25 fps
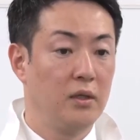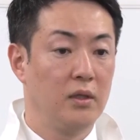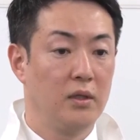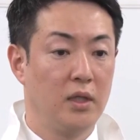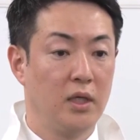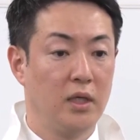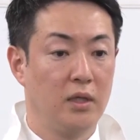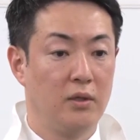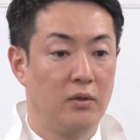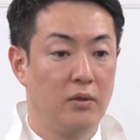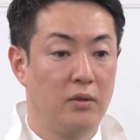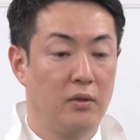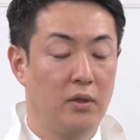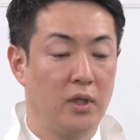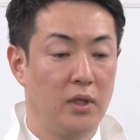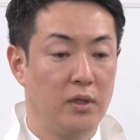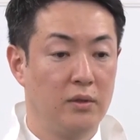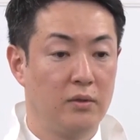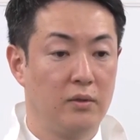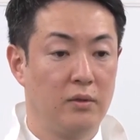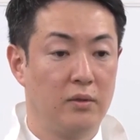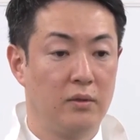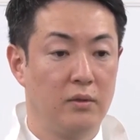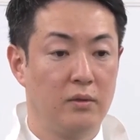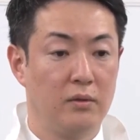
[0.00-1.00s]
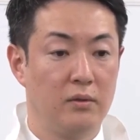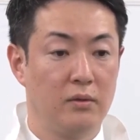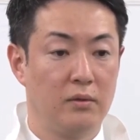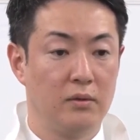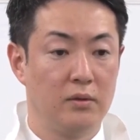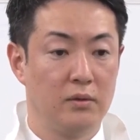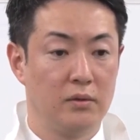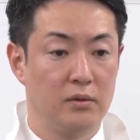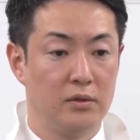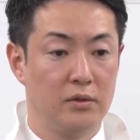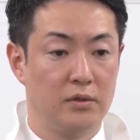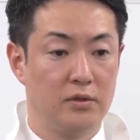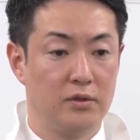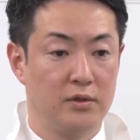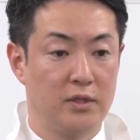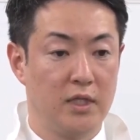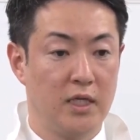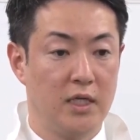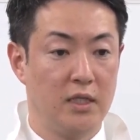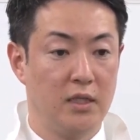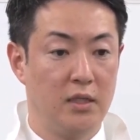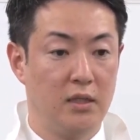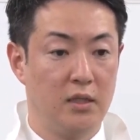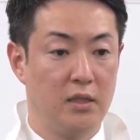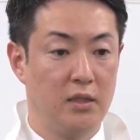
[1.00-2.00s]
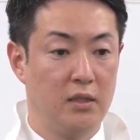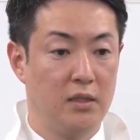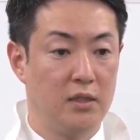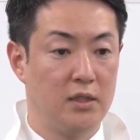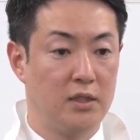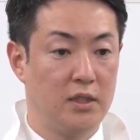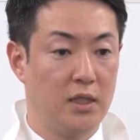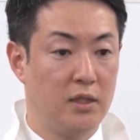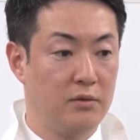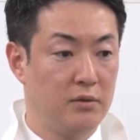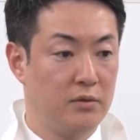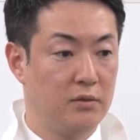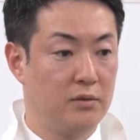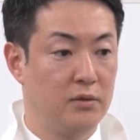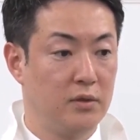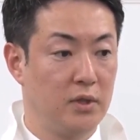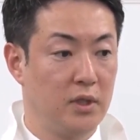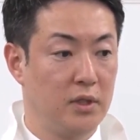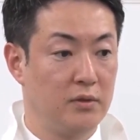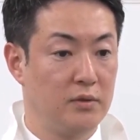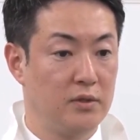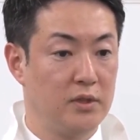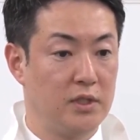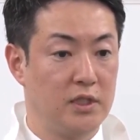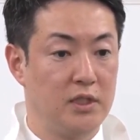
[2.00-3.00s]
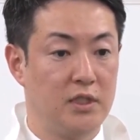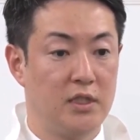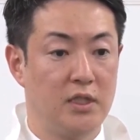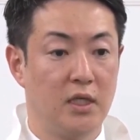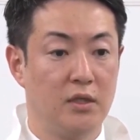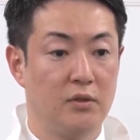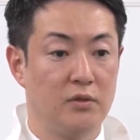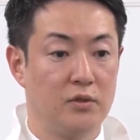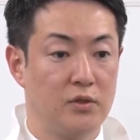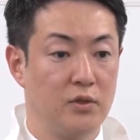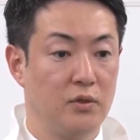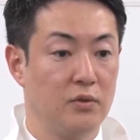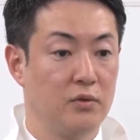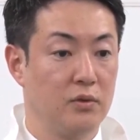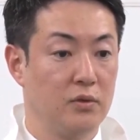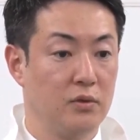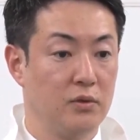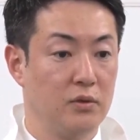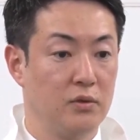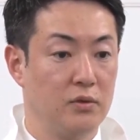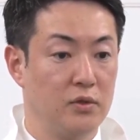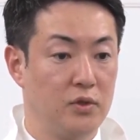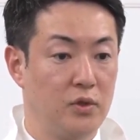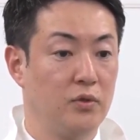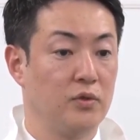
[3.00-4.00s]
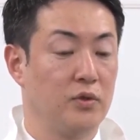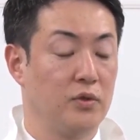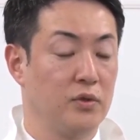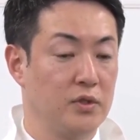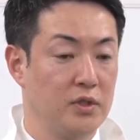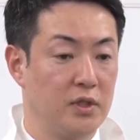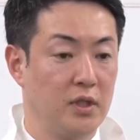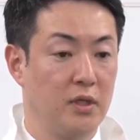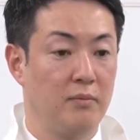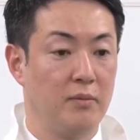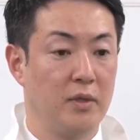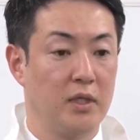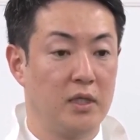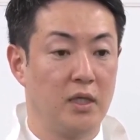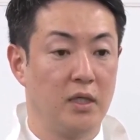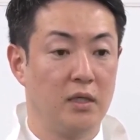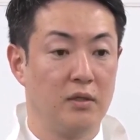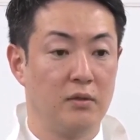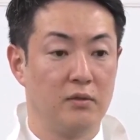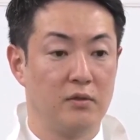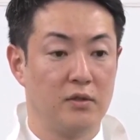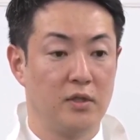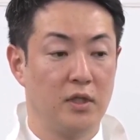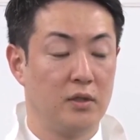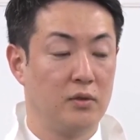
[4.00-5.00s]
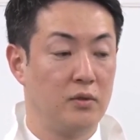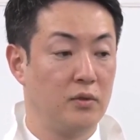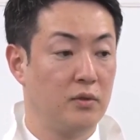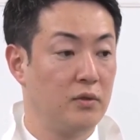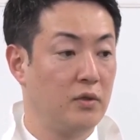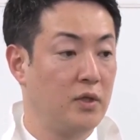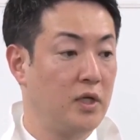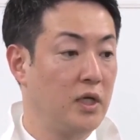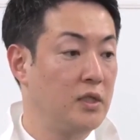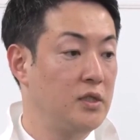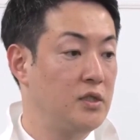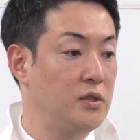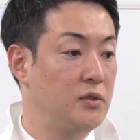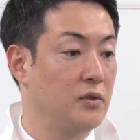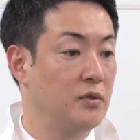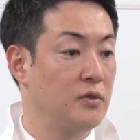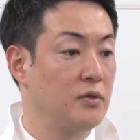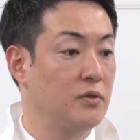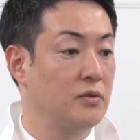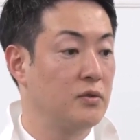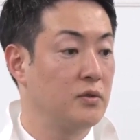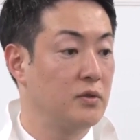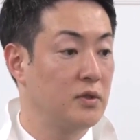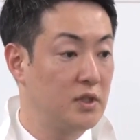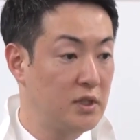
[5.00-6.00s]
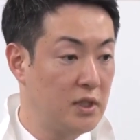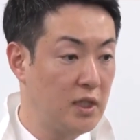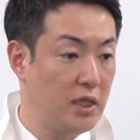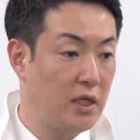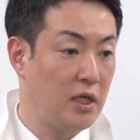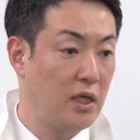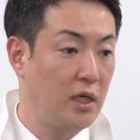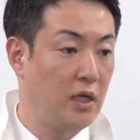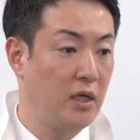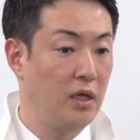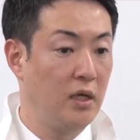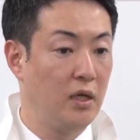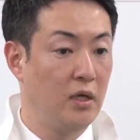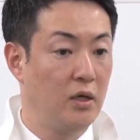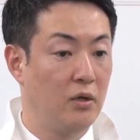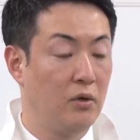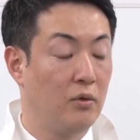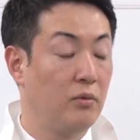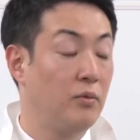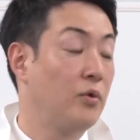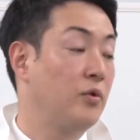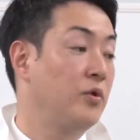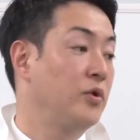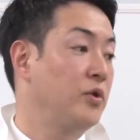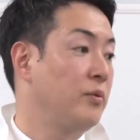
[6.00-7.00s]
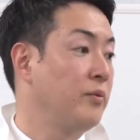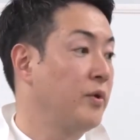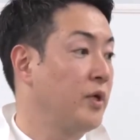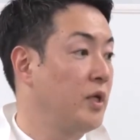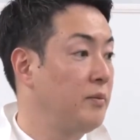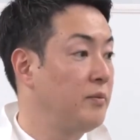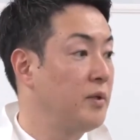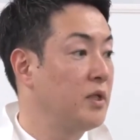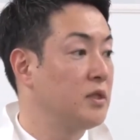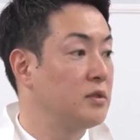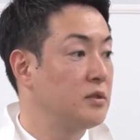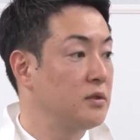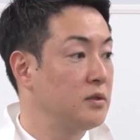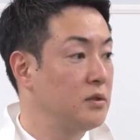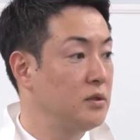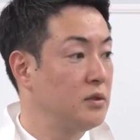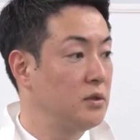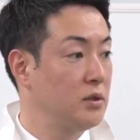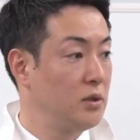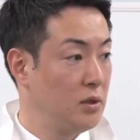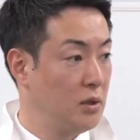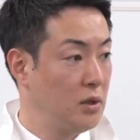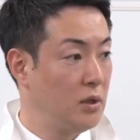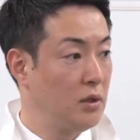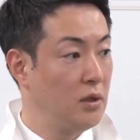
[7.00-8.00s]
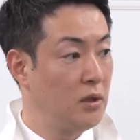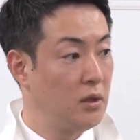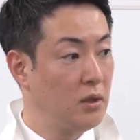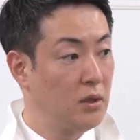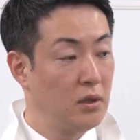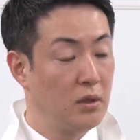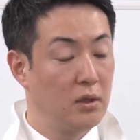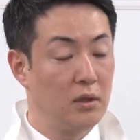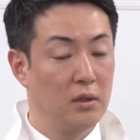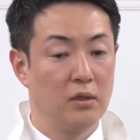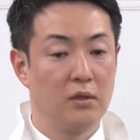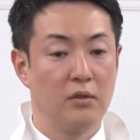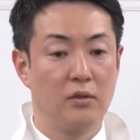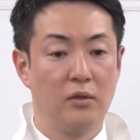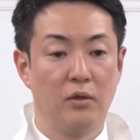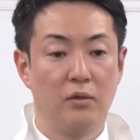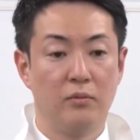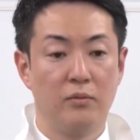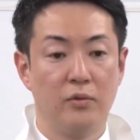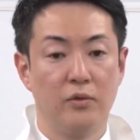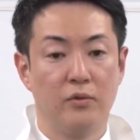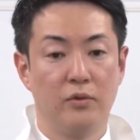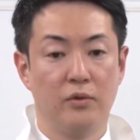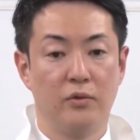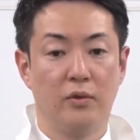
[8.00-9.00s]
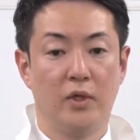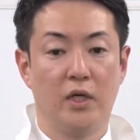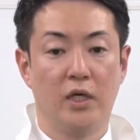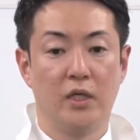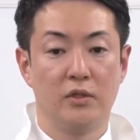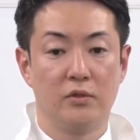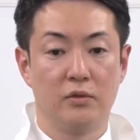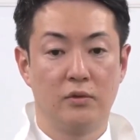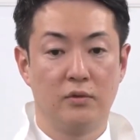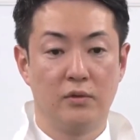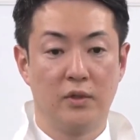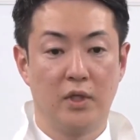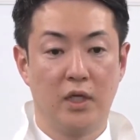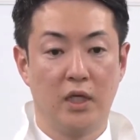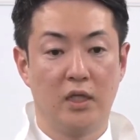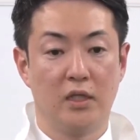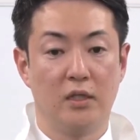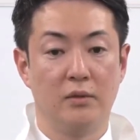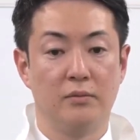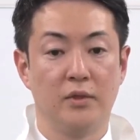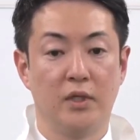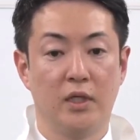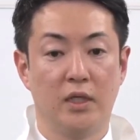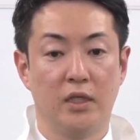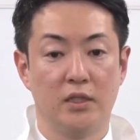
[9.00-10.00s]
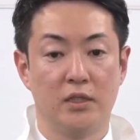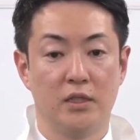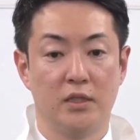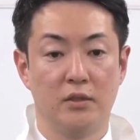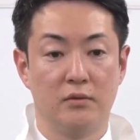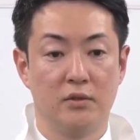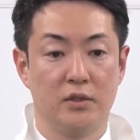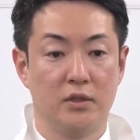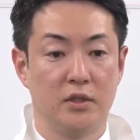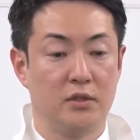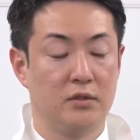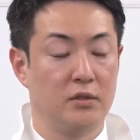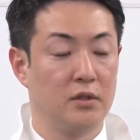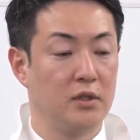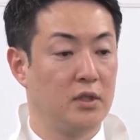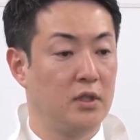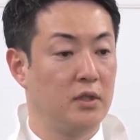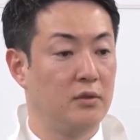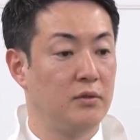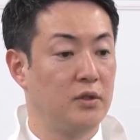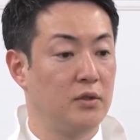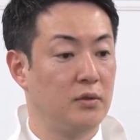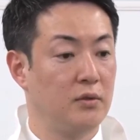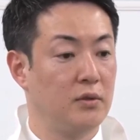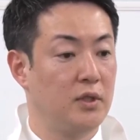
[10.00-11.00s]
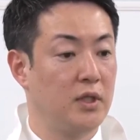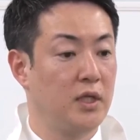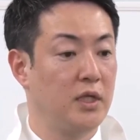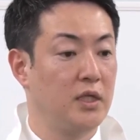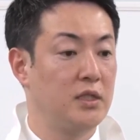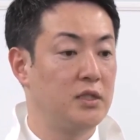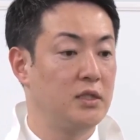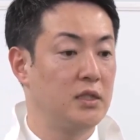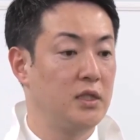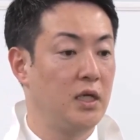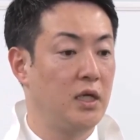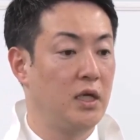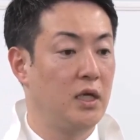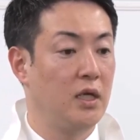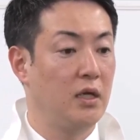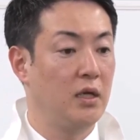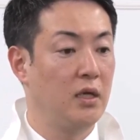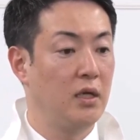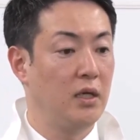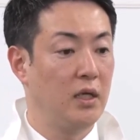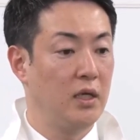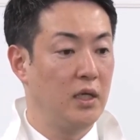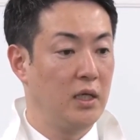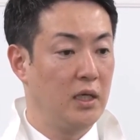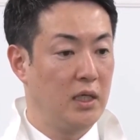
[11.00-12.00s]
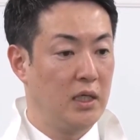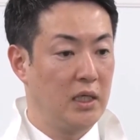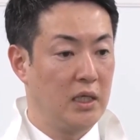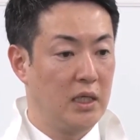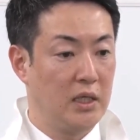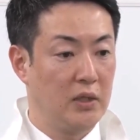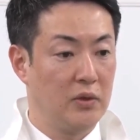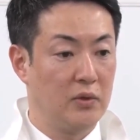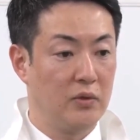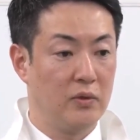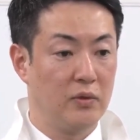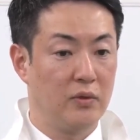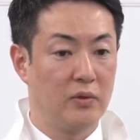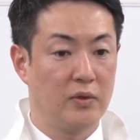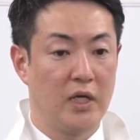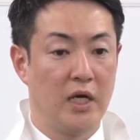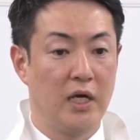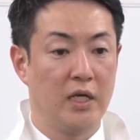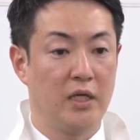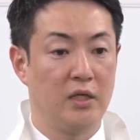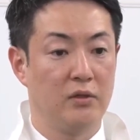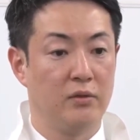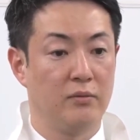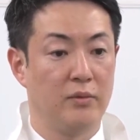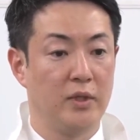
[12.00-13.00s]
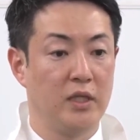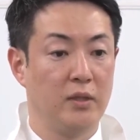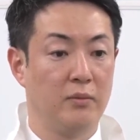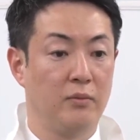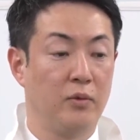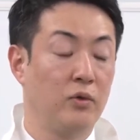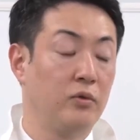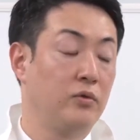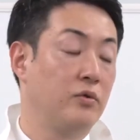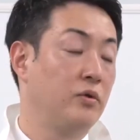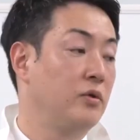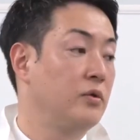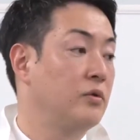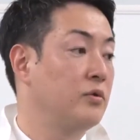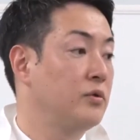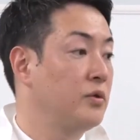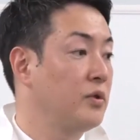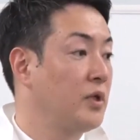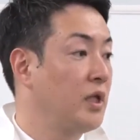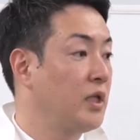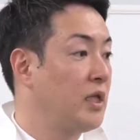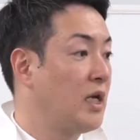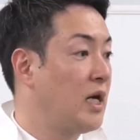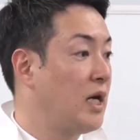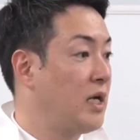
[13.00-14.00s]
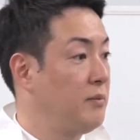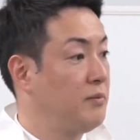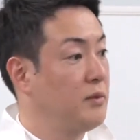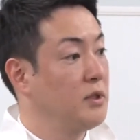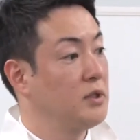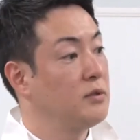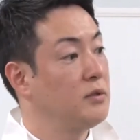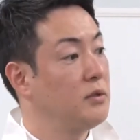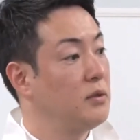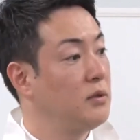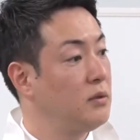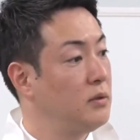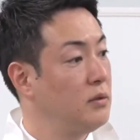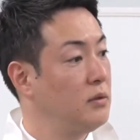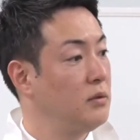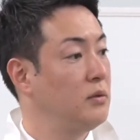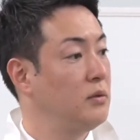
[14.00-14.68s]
だけどあの主催してるあの自治体の長長としてまたあの政党の幹事長として思うことも言います。それを思うことはちょっとネガティブな発信をしすぎてる人に対してあの会議の場で文句を言うことだってありますよ。